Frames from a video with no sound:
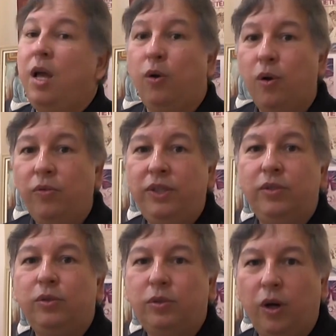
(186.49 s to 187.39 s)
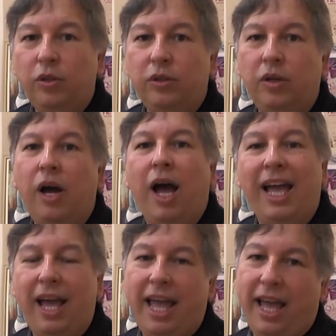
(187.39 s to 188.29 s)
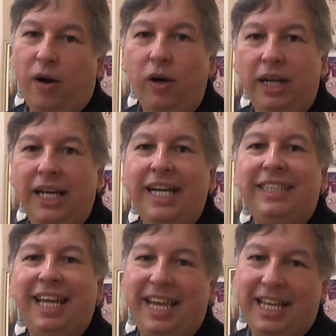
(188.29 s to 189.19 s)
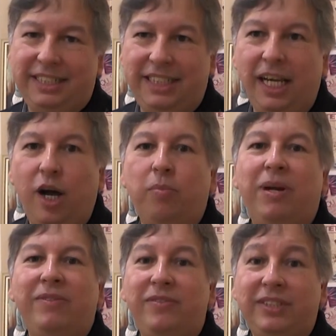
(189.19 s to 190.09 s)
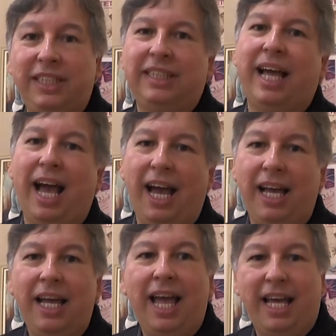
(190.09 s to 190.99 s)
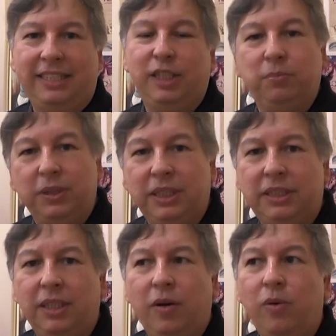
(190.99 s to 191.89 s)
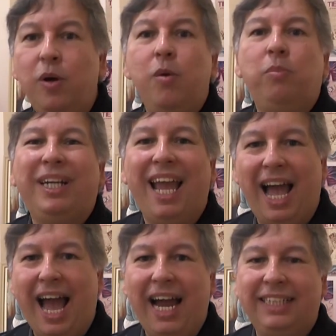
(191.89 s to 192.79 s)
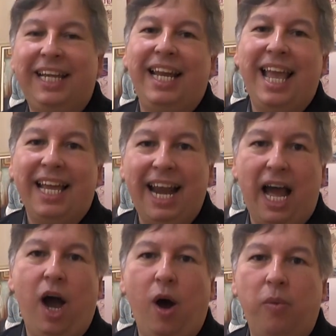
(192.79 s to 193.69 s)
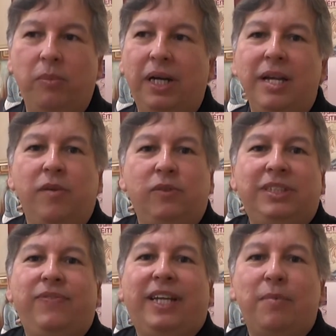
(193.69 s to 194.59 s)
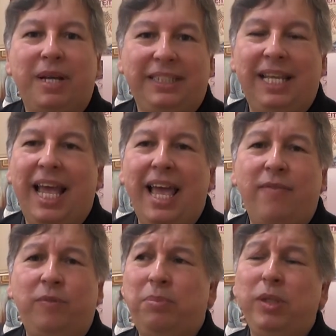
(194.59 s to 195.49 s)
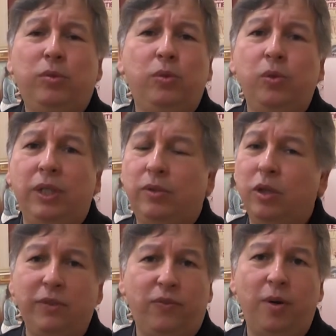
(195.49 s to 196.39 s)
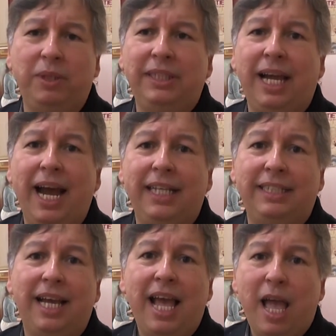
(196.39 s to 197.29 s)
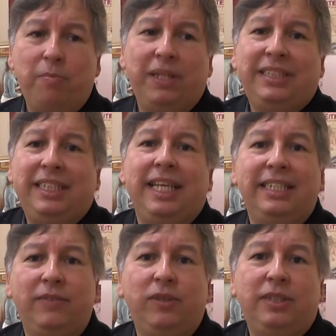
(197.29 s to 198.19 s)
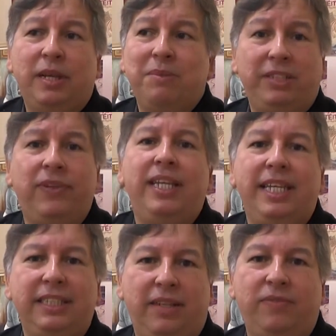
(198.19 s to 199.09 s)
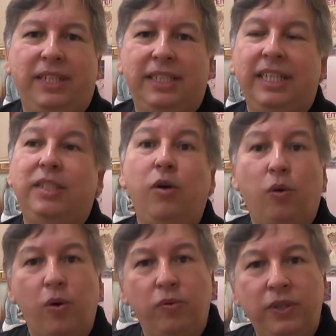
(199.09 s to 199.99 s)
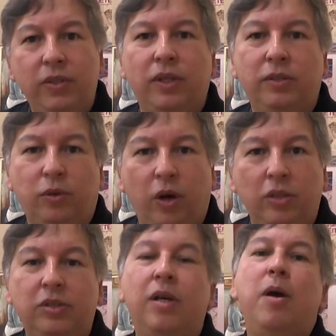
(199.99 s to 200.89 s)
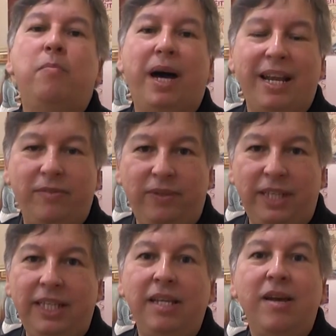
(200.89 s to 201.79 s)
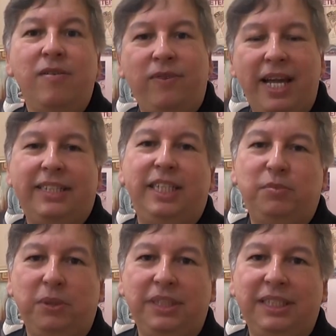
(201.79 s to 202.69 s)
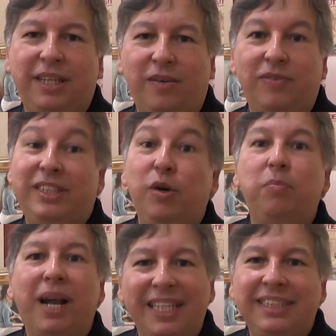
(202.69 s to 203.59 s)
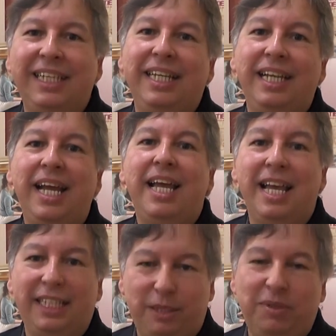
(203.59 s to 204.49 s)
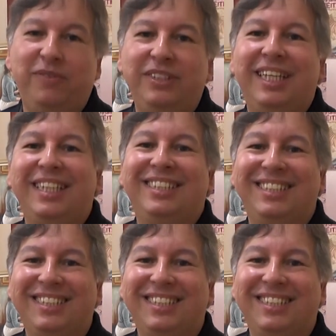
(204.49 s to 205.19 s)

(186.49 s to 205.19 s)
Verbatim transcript: Eu convido todo é, Rolândia e região para vir visitar essa exposição, porque a arte alegra a alma, você fica mais leve, pintura, toda forma de arte é para te deixar você mais feliz na vida. Então eu convido a todos para vir ver essa exposição. Vai ser um prazer receber vocês.